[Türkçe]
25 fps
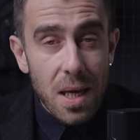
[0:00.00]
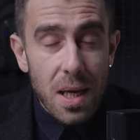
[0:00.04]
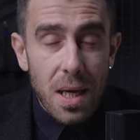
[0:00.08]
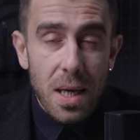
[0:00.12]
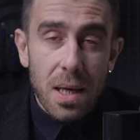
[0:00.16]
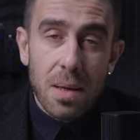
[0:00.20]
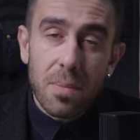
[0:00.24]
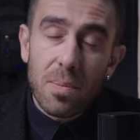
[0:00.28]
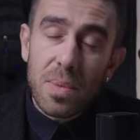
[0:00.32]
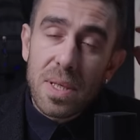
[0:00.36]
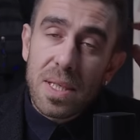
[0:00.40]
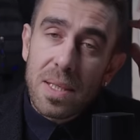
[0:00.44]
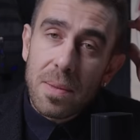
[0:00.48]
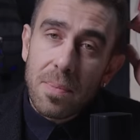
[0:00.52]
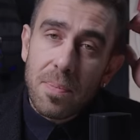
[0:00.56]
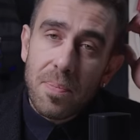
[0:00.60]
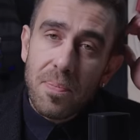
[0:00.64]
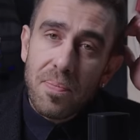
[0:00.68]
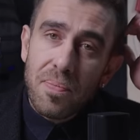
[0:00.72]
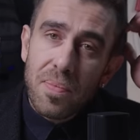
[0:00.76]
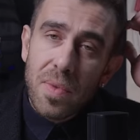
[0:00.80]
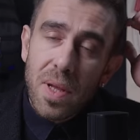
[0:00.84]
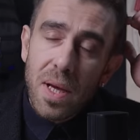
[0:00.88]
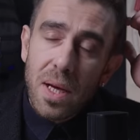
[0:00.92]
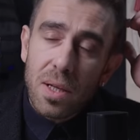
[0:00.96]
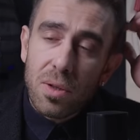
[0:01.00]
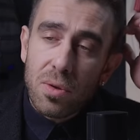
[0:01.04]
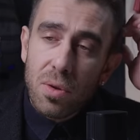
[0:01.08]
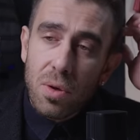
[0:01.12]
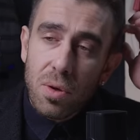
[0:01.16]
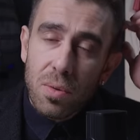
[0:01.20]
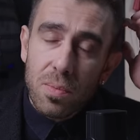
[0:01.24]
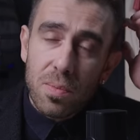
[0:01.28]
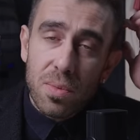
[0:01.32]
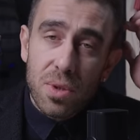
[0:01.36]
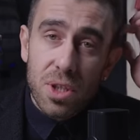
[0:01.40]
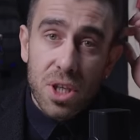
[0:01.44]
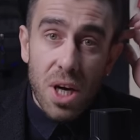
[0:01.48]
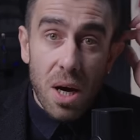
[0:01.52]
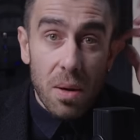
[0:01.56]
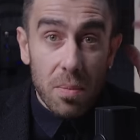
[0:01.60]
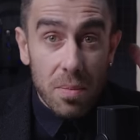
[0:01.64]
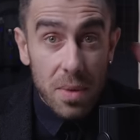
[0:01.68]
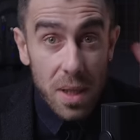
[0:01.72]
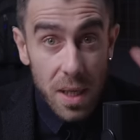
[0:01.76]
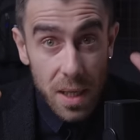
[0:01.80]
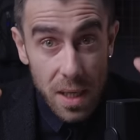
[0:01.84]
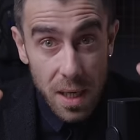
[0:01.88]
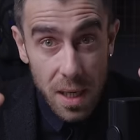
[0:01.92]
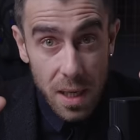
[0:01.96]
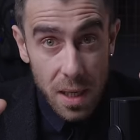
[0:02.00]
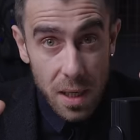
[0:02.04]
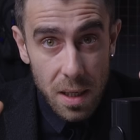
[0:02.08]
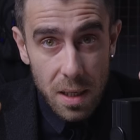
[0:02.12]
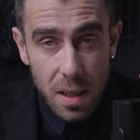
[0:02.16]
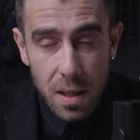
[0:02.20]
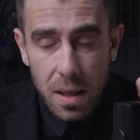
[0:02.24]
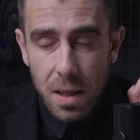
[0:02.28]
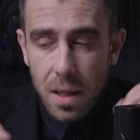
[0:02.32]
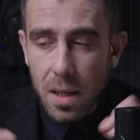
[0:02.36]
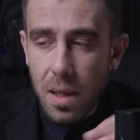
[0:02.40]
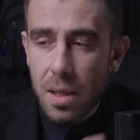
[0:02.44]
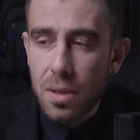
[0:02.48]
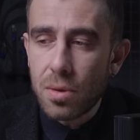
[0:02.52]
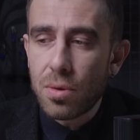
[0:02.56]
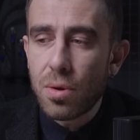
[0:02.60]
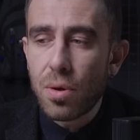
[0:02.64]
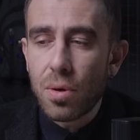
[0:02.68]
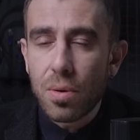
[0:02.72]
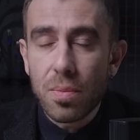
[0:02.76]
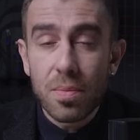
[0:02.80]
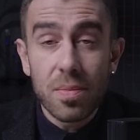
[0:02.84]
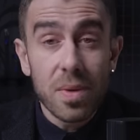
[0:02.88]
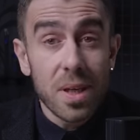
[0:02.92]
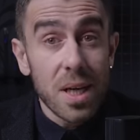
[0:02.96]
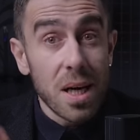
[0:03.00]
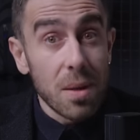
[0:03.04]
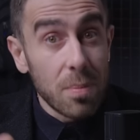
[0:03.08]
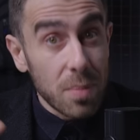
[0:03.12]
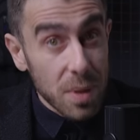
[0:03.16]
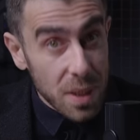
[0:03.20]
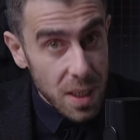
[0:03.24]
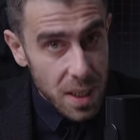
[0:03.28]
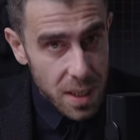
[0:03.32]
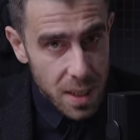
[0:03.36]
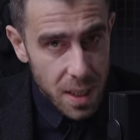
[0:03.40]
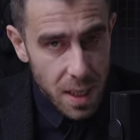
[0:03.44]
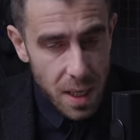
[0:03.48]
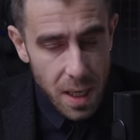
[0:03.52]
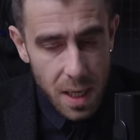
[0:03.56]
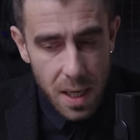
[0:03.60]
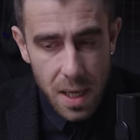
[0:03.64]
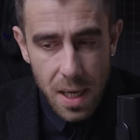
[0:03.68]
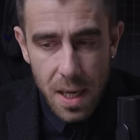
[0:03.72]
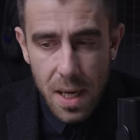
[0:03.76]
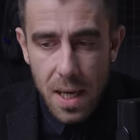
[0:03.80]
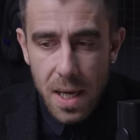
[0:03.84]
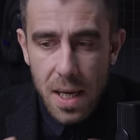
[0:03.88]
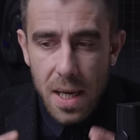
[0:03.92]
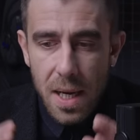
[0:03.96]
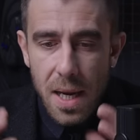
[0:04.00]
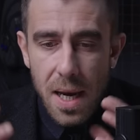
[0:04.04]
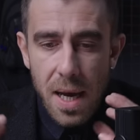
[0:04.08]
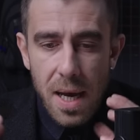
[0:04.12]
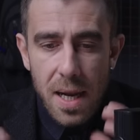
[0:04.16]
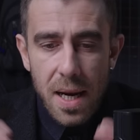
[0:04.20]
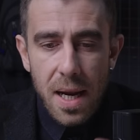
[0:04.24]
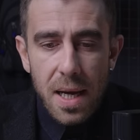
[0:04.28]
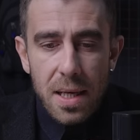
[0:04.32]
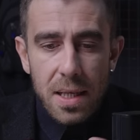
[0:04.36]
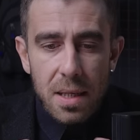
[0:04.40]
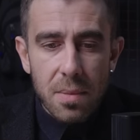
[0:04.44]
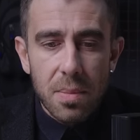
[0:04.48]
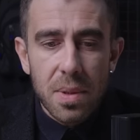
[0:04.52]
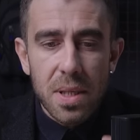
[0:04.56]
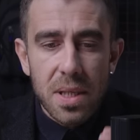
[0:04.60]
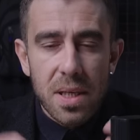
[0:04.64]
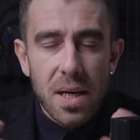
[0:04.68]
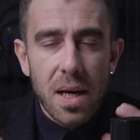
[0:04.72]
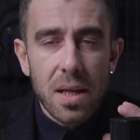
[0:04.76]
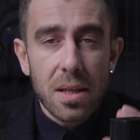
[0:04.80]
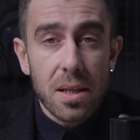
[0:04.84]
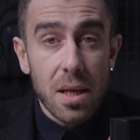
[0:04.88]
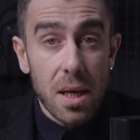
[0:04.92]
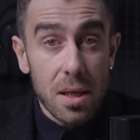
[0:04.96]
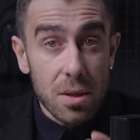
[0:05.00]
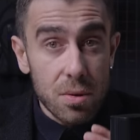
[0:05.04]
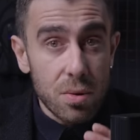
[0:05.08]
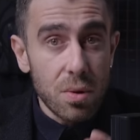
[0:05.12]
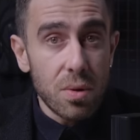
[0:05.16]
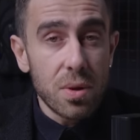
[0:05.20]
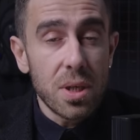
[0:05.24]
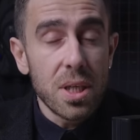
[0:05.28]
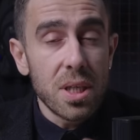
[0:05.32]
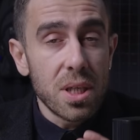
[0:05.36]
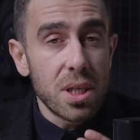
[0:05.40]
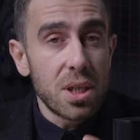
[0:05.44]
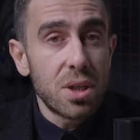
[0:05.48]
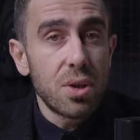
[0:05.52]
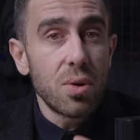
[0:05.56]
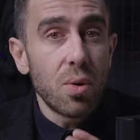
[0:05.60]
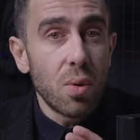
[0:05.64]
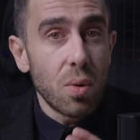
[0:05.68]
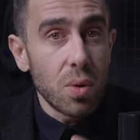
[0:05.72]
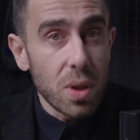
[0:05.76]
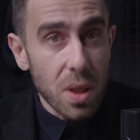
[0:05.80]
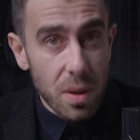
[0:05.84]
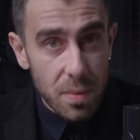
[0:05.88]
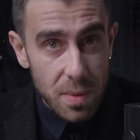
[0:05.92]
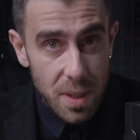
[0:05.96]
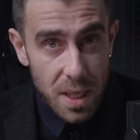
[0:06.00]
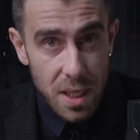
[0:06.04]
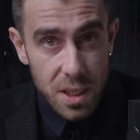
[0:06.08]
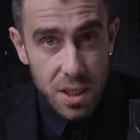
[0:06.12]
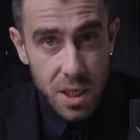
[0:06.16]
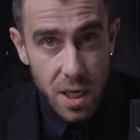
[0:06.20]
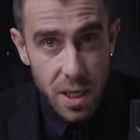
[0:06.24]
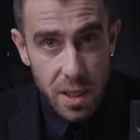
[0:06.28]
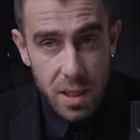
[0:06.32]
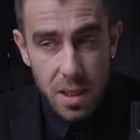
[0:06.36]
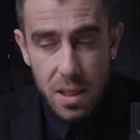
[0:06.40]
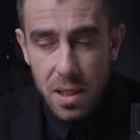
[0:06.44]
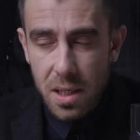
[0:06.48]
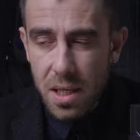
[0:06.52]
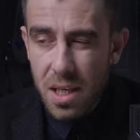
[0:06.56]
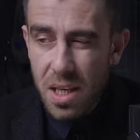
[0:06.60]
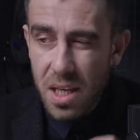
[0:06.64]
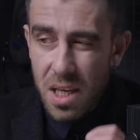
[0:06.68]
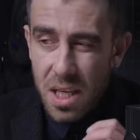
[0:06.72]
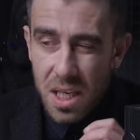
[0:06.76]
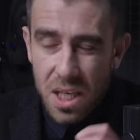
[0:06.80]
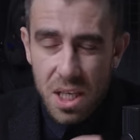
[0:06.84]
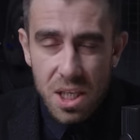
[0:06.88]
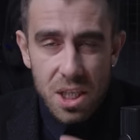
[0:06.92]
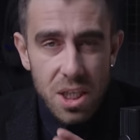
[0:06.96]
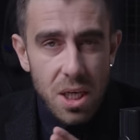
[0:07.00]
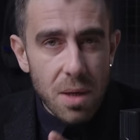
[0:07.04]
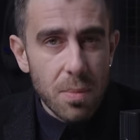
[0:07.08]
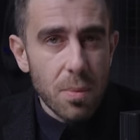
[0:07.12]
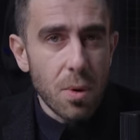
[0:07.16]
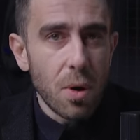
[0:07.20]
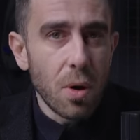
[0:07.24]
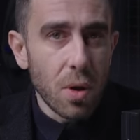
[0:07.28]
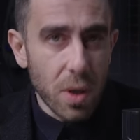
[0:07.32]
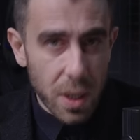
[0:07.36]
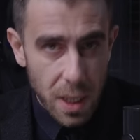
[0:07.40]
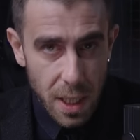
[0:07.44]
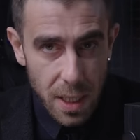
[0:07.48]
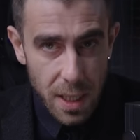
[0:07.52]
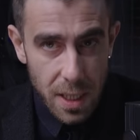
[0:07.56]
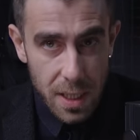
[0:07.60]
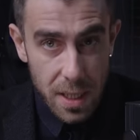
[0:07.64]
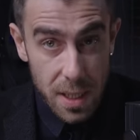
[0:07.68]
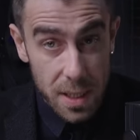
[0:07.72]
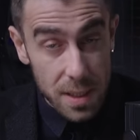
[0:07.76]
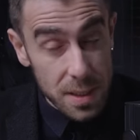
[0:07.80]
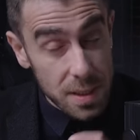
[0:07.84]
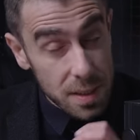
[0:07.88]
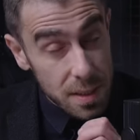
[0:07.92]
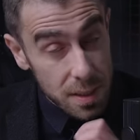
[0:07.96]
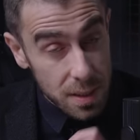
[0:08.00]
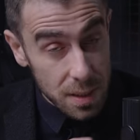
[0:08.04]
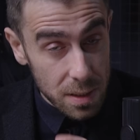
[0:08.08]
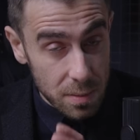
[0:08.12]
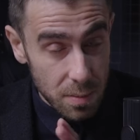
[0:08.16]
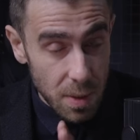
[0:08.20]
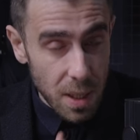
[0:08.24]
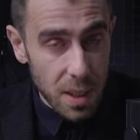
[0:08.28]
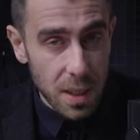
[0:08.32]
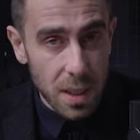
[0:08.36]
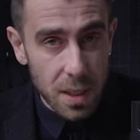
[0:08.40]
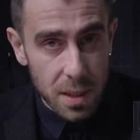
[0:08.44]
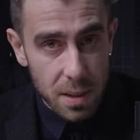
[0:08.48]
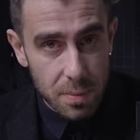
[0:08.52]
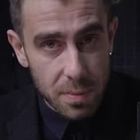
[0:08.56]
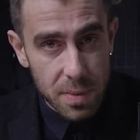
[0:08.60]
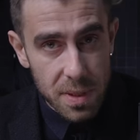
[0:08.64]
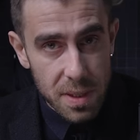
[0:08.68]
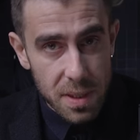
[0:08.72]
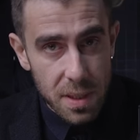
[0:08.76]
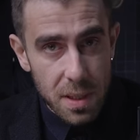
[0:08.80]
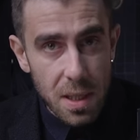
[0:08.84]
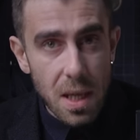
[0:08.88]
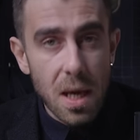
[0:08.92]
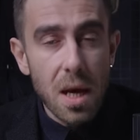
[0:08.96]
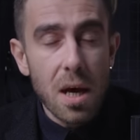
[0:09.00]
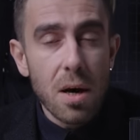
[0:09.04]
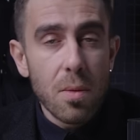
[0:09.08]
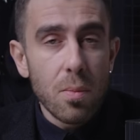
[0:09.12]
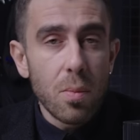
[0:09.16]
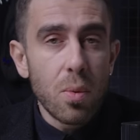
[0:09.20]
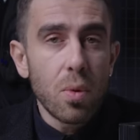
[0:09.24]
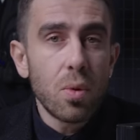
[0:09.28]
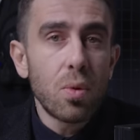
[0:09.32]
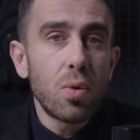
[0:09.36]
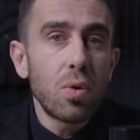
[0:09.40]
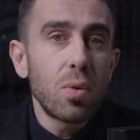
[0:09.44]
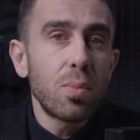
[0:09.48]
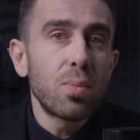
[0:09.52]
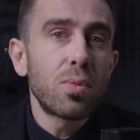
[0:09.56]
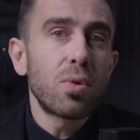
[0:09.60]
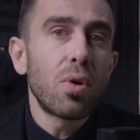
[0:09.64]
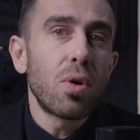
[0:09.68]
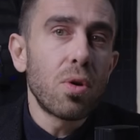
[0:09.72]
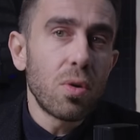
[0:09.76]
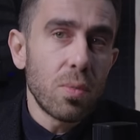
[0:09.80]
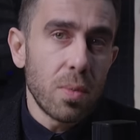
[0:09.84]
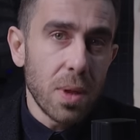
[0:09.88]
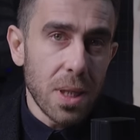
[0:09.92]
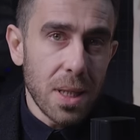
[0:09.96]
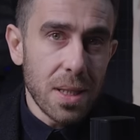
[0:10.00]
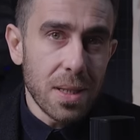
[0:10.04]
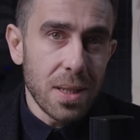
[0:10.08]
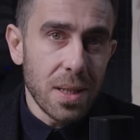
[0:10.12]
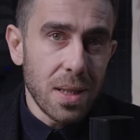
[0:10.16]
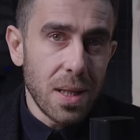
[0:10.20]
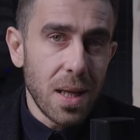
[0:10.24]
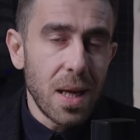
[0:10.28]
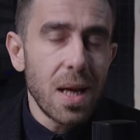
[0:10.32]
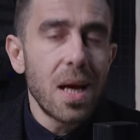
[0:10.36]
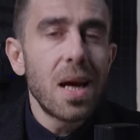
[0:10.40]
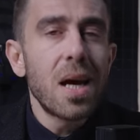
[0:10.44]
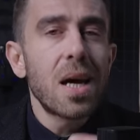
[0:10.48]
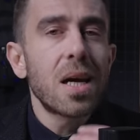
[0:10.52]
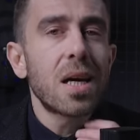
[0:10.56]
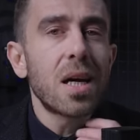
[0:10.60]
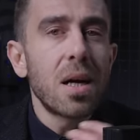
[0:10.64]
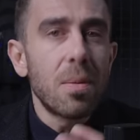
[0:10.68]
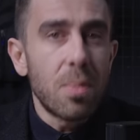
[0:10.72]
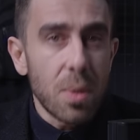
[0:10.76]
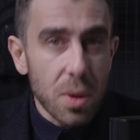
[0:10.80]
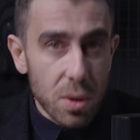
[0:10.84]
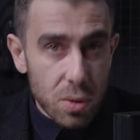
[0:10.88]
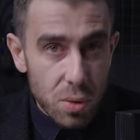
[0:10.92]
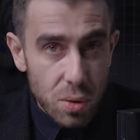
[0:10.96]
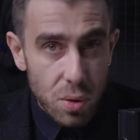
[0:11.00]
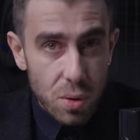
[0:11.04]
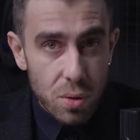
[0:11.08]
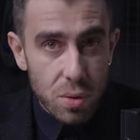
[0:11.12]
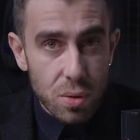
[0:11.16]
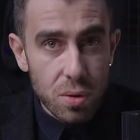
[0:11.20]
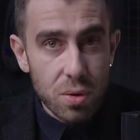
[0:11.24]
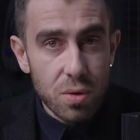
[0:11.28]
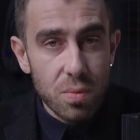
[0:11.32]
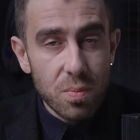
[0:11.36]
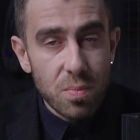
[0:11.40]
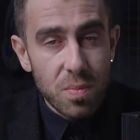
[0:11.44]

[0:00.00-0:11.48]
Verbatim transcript: E, bizim atıyorum camlara, atıyorum kapılara, herhangi bir radyasyon girişi olabilecek ince bölgelere, sığınma alanımızın bu kum torbalarıyla kapatıyoruz.